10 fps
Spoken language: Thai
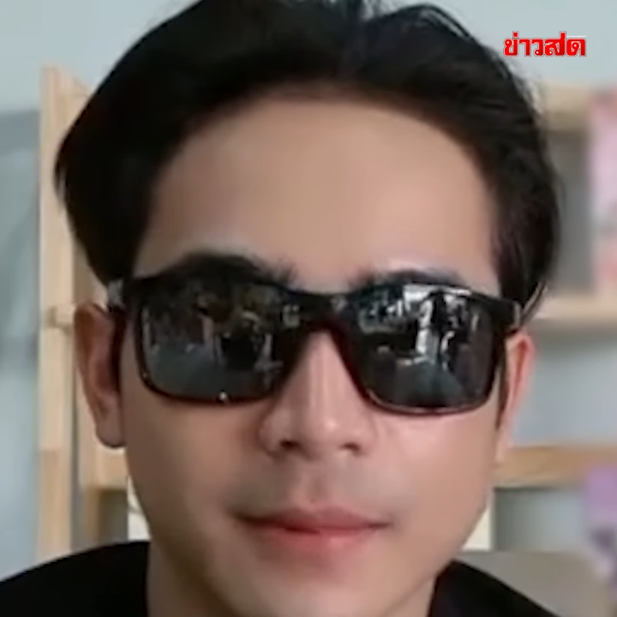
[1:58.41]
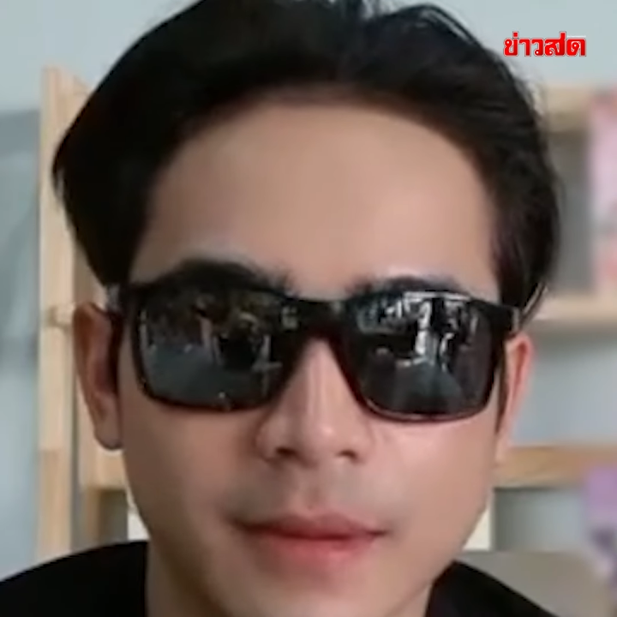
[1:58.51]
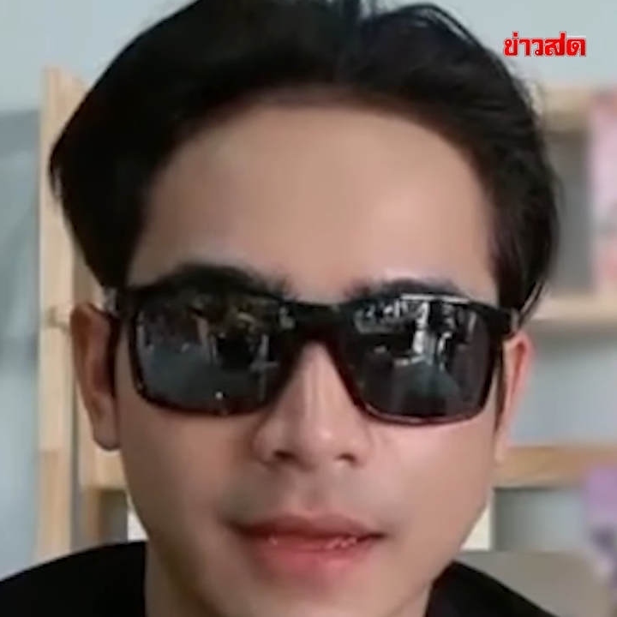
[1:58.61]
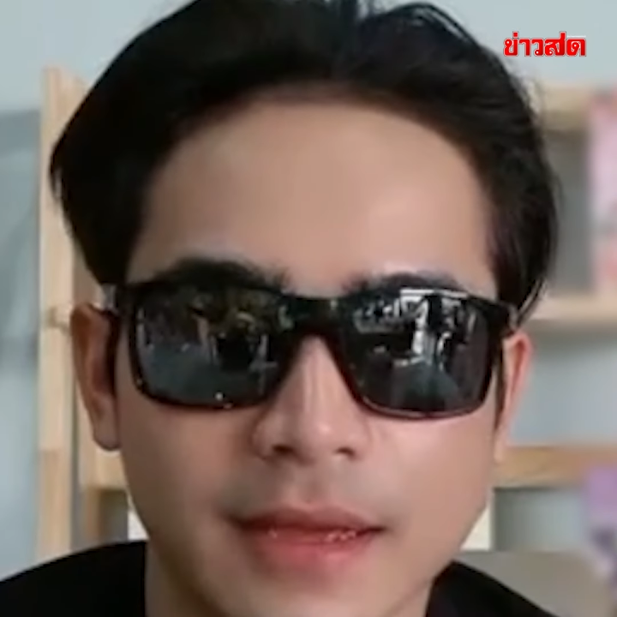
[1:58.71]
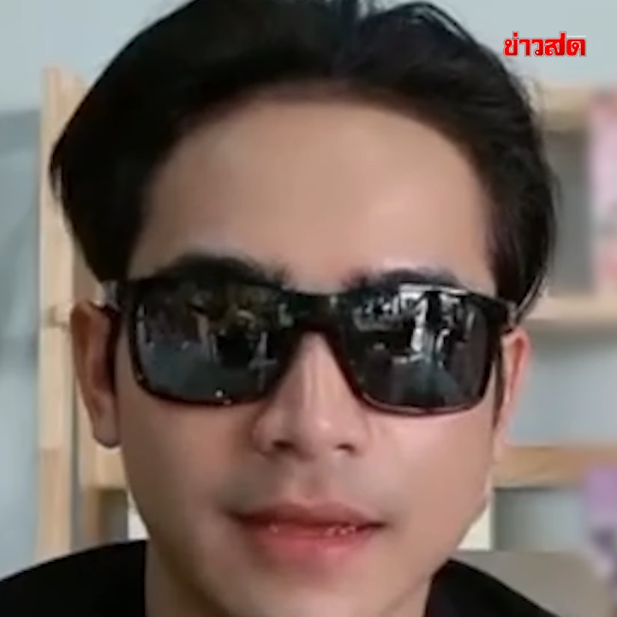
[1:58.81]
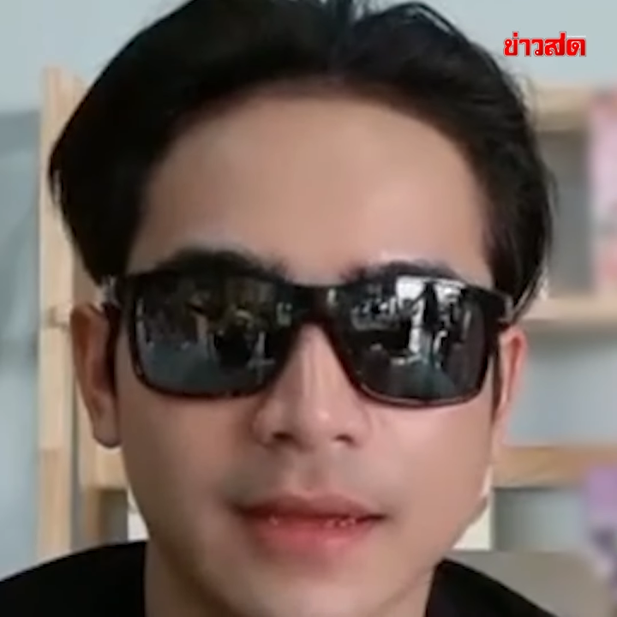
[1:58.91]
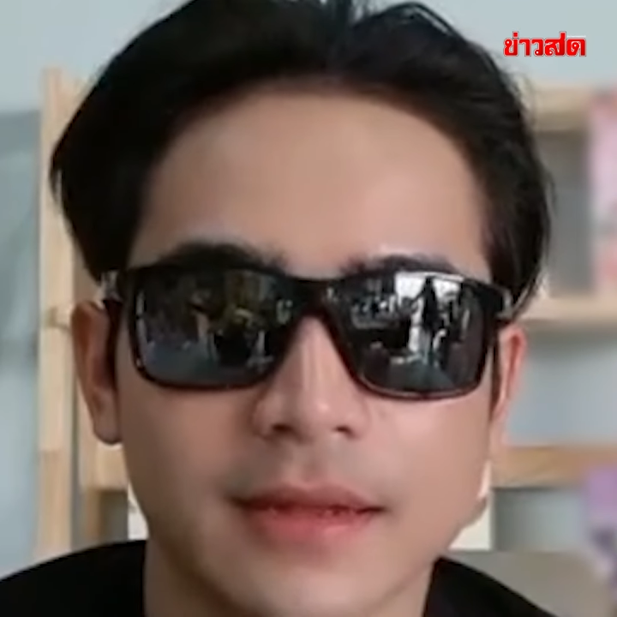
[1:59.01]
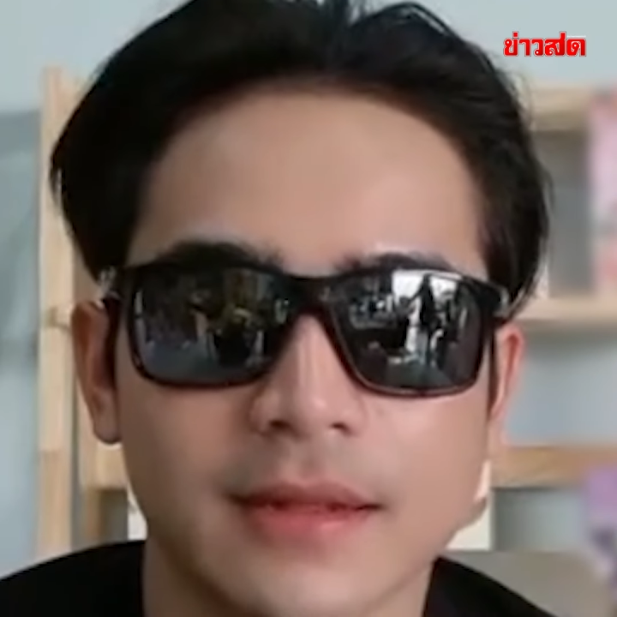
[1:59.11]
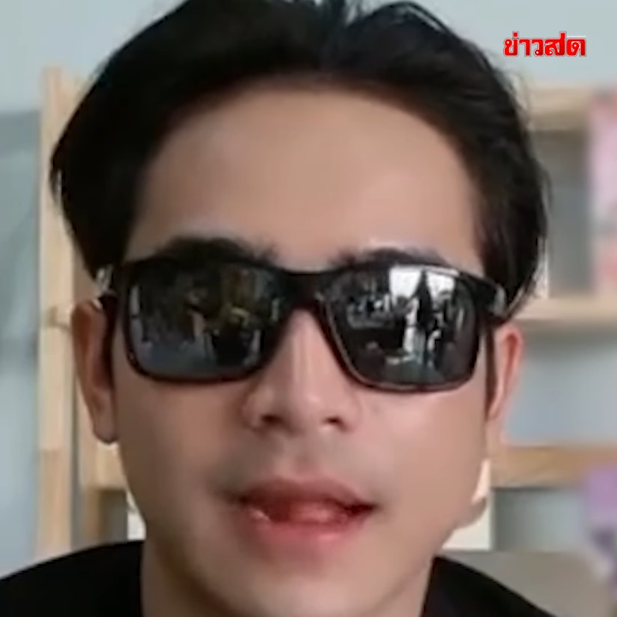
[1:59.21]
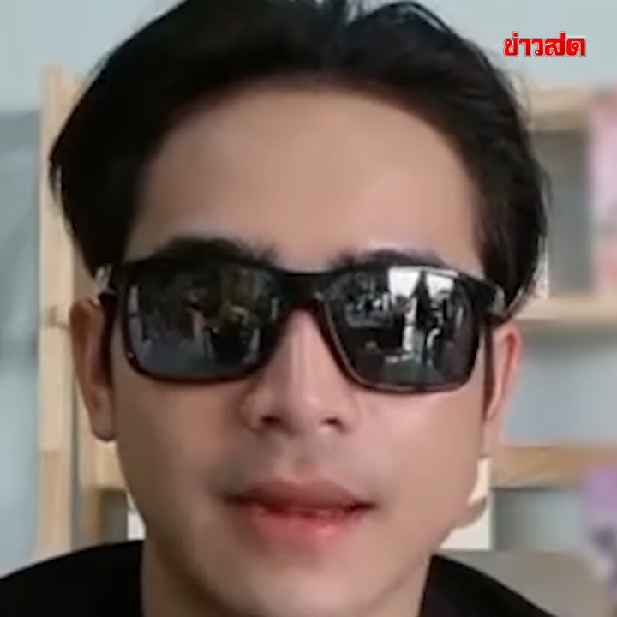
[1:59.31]
เจนทำ
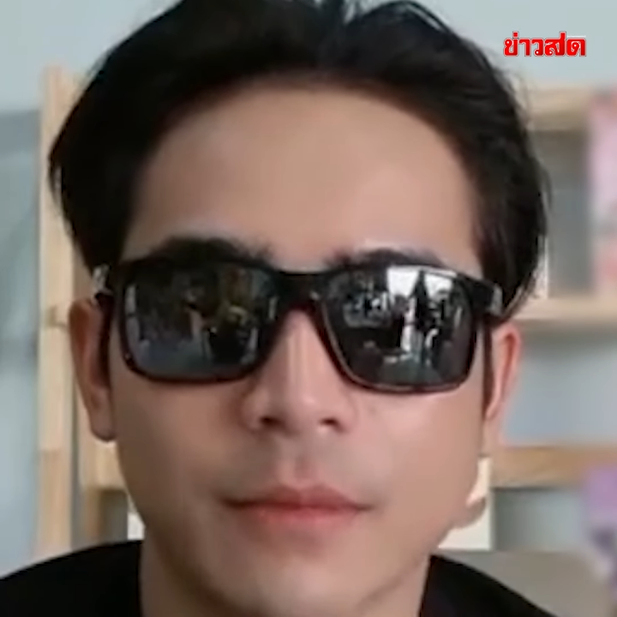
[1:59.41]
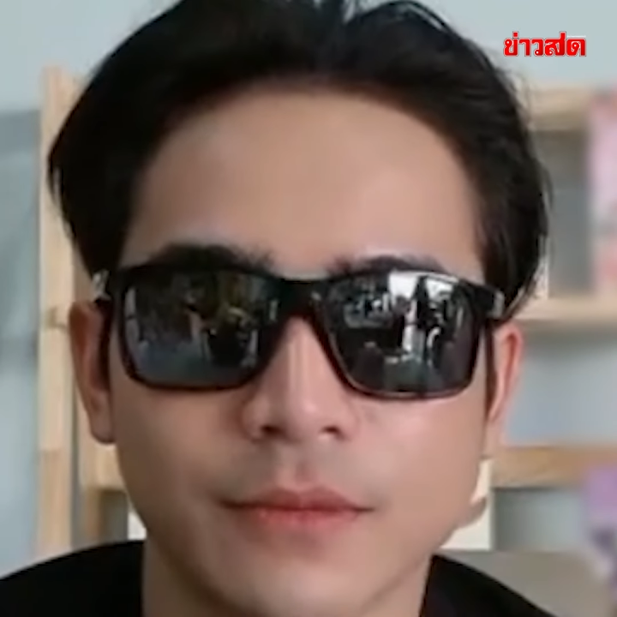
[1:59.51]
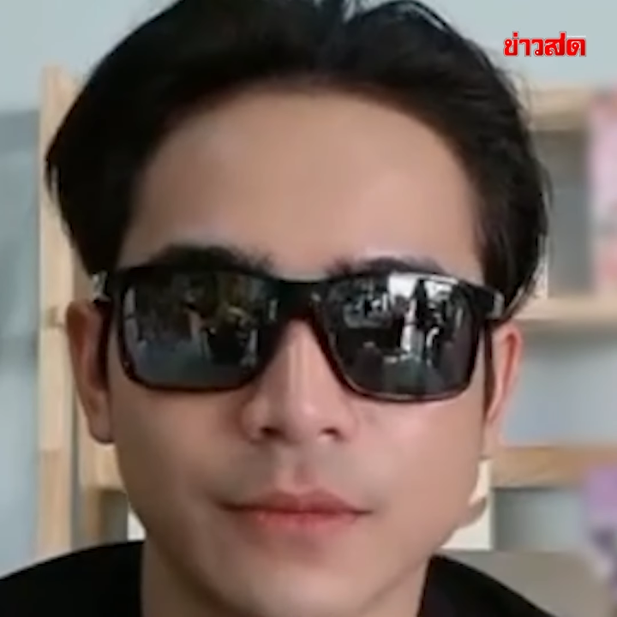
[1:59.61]
ให้เว